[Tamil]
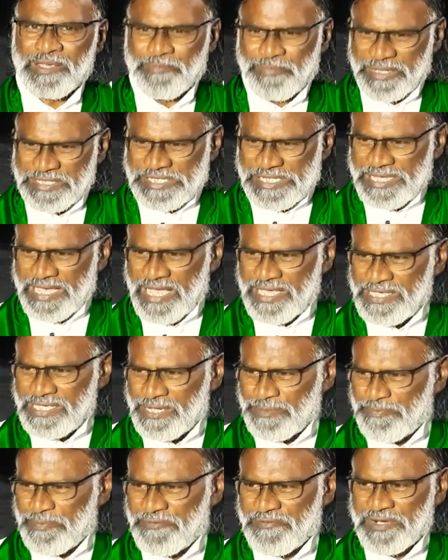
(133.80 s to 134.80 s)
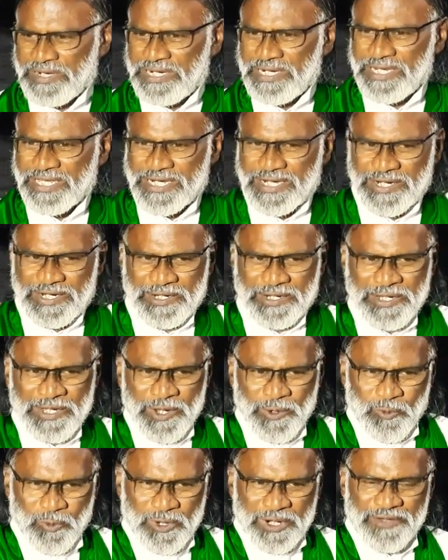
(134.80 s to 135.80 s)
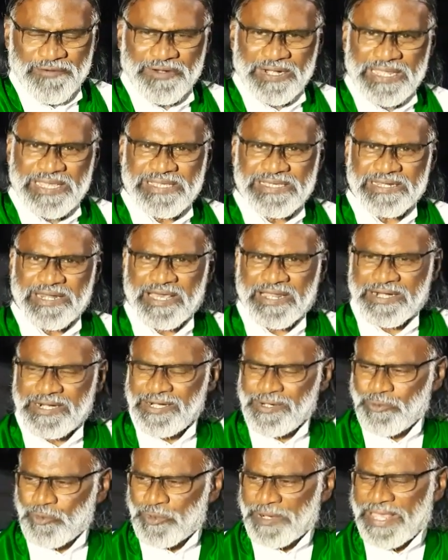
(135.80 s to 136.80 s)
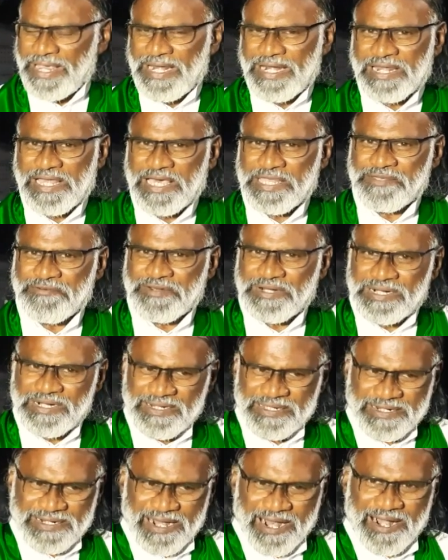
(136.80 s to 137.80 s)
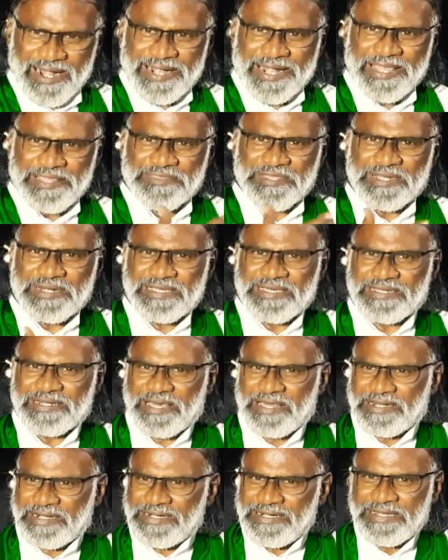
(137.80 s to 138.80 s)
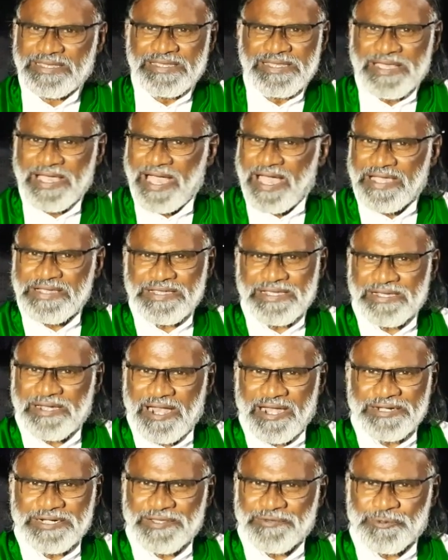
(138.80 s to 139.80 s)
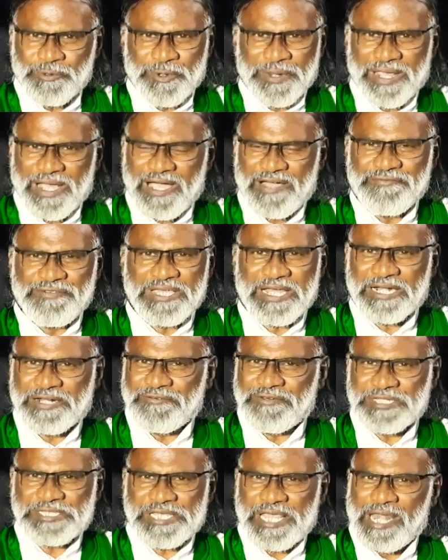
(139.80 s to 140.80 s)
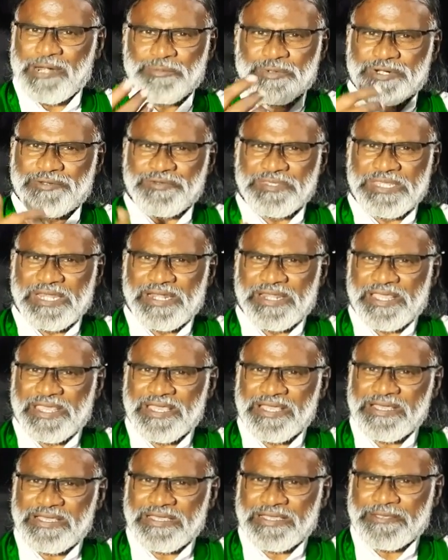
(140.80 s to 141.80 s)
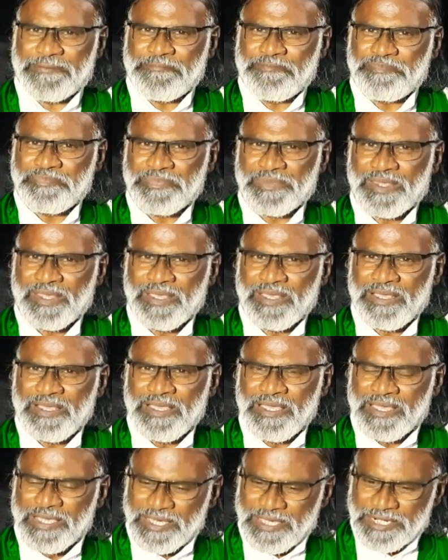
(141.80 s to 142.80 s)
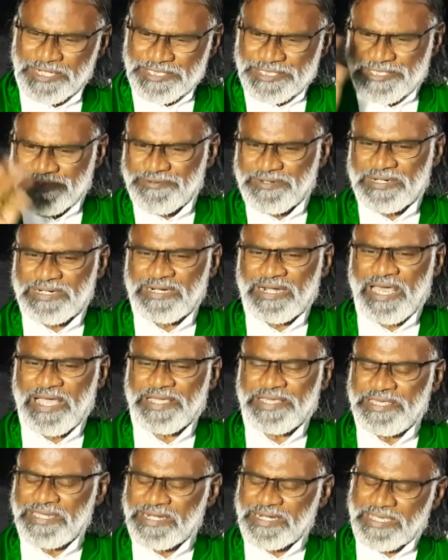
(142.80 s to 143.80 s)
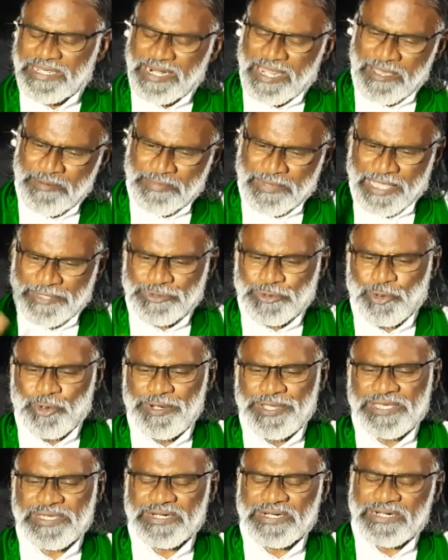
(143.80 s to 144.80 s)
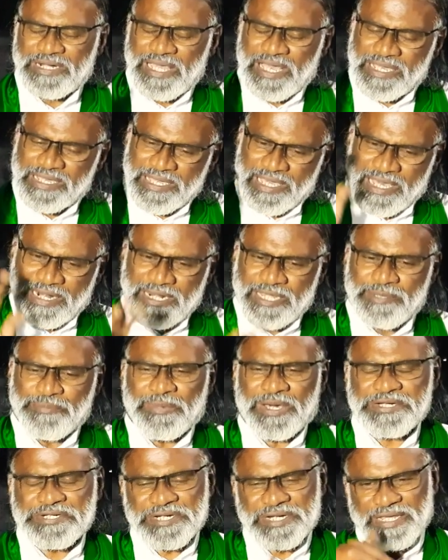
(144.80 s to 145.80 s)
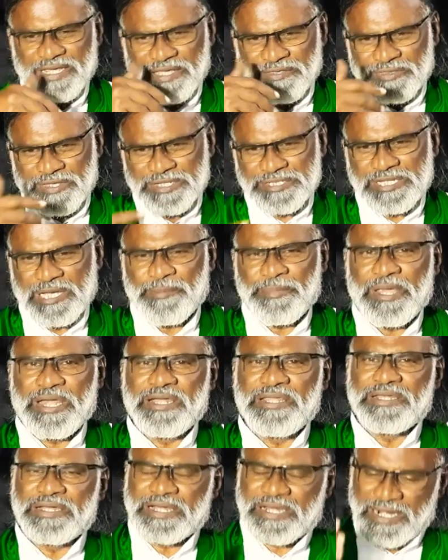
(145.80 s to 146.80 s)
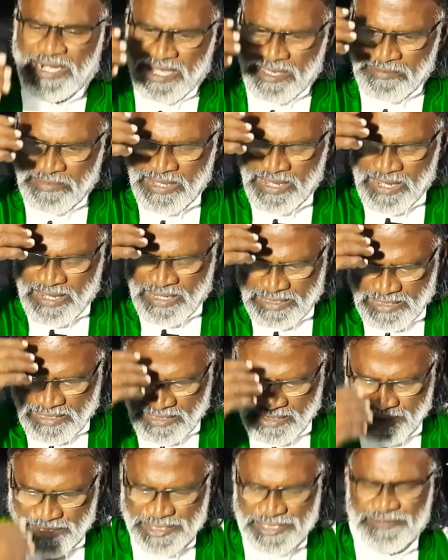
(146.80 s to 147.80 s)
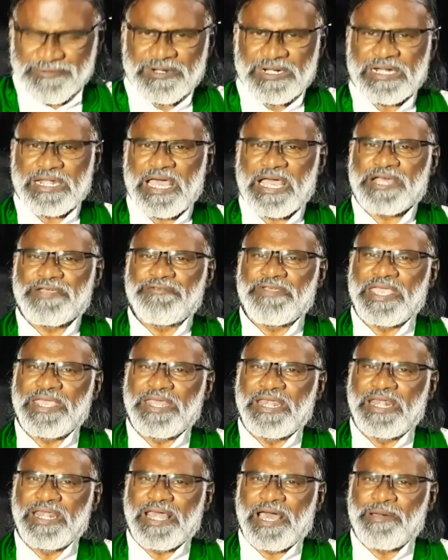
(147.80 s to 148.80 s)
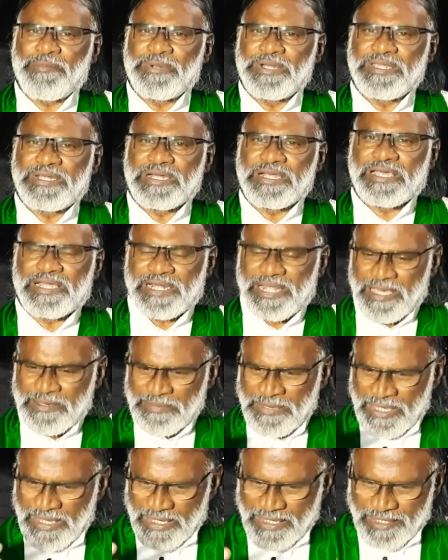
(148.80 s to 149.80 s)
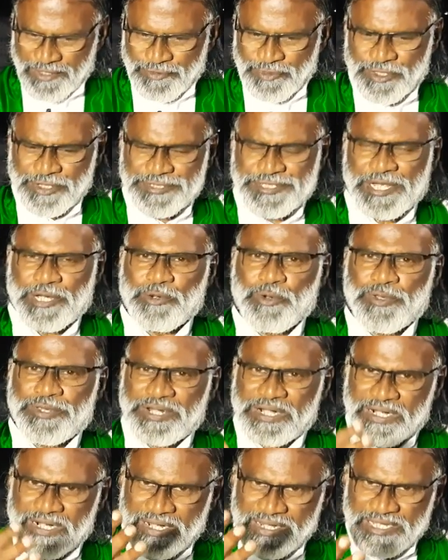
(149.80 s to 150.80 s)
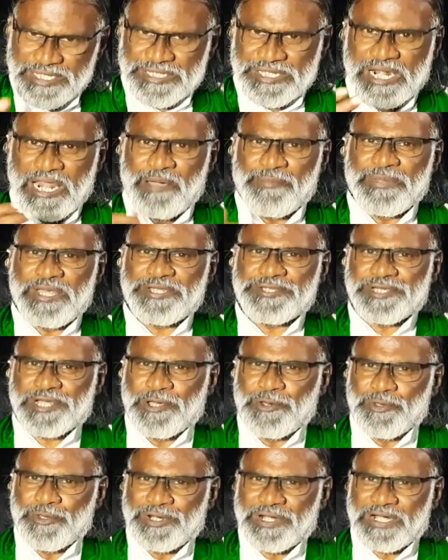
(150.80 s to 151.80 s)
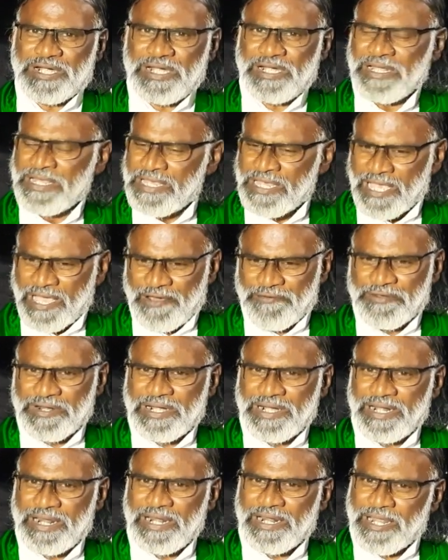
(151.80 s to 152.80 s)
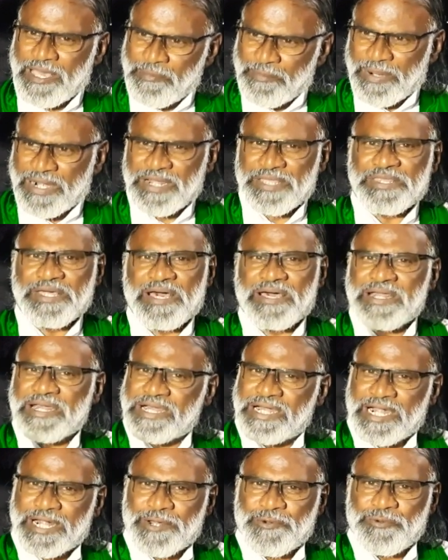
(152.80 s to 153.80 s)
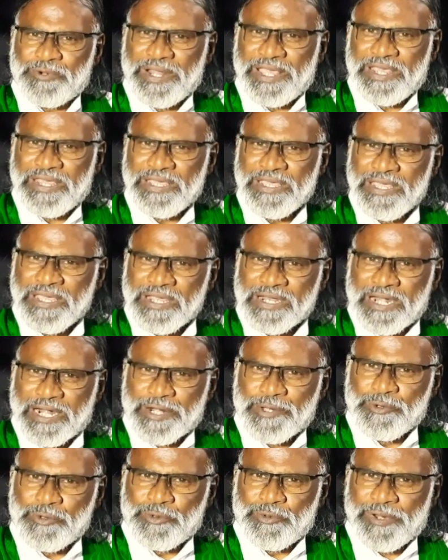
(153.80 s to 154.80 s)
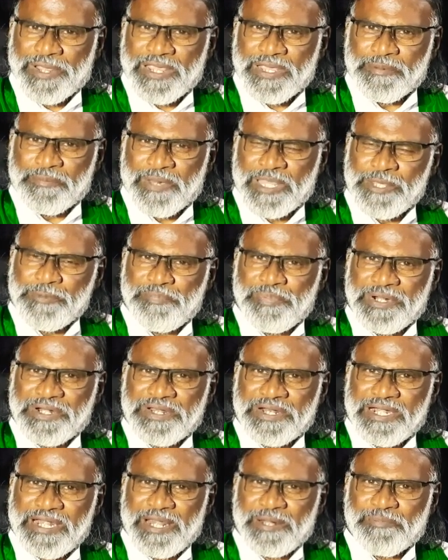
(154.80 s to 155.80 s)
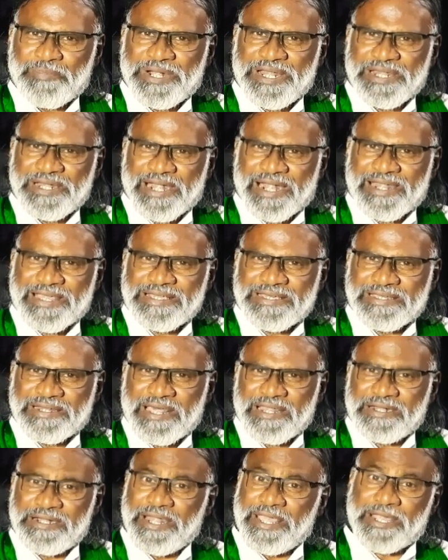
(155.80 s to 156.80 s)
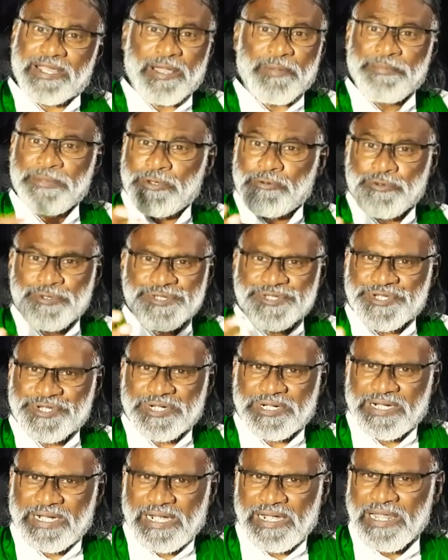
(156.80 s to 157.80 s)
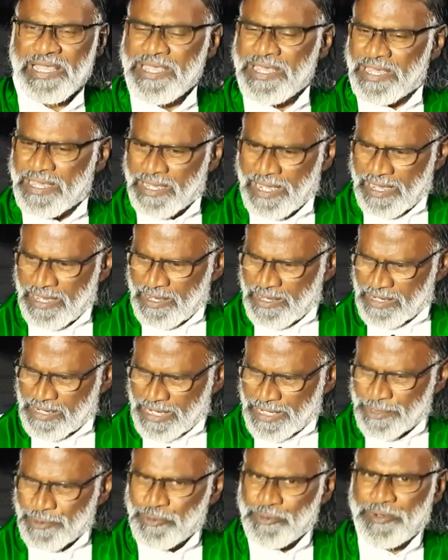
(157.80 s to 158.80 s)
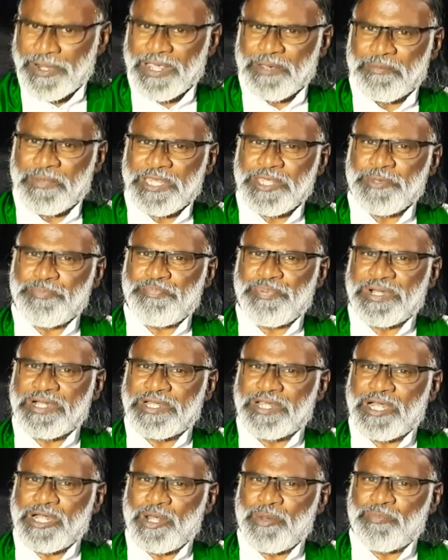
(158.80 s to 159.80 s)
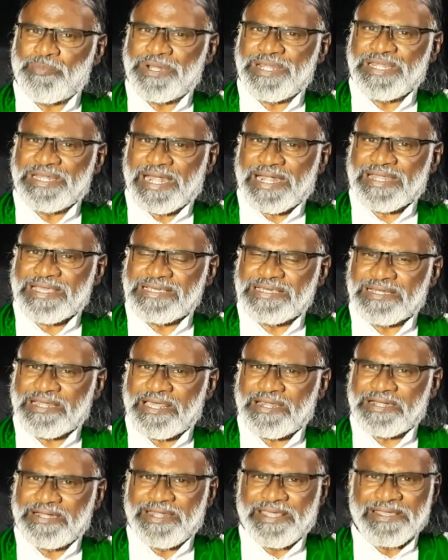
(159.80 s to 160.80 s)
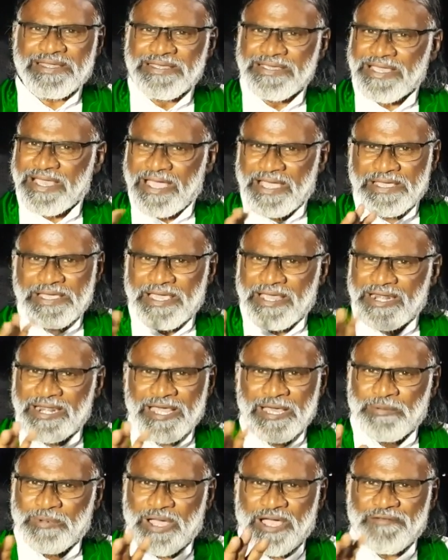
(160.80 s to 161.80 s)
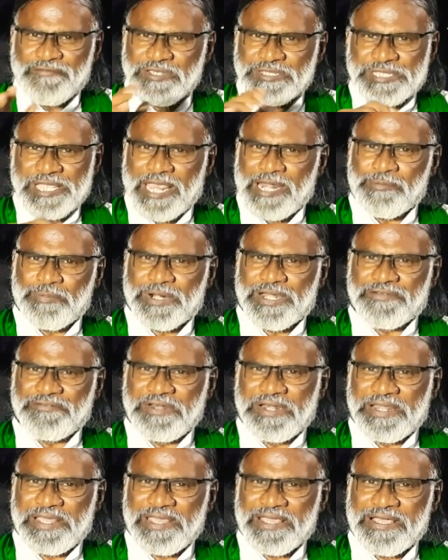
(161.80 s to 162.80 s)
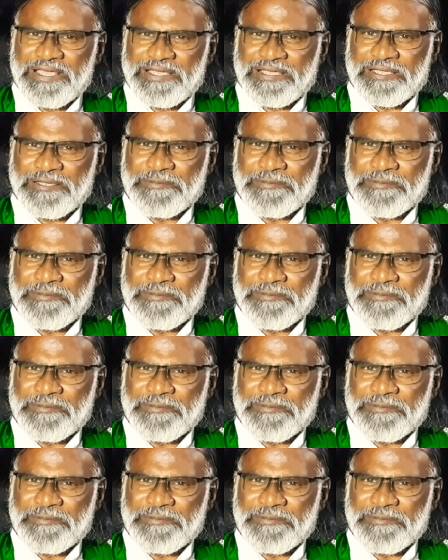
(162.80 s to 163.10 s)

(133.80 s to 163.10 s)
பசியாயிருப்பவர்களுக்கு உணவளிக்கிறார்கள் உடை இல்லாதவர்களுக்கு ஆடை தருகிறார்கள் அங்கு ஆண்டவருடைய ஆவியானவர் செயல்படுவதில்லையா கிறிஸ்தவர்களாக இருக்கலாம் கத்தோலிக்கர்களாக அல்லது மற்ற எந்த சபையில் இருக்கலாம் கிறிஸ்தவர்களாகவே இல்லாமல் இருக்கலாம் இந்து சகோதரர்கள் இஸ்லாமிய சகோதரர்கள் அவர்களெல்லாம் மனதார கடவுளை கடவுளுடைய மதிப்பீடுகளின்படி நடக்கிறார்களே கம்யூனிஸ்டுகள் கடவுளுடைய மதிப்பீடுகளின்படி நடக்கிறார்களே அங்கெல்லாம் ஆவி செயல்படவில்லையா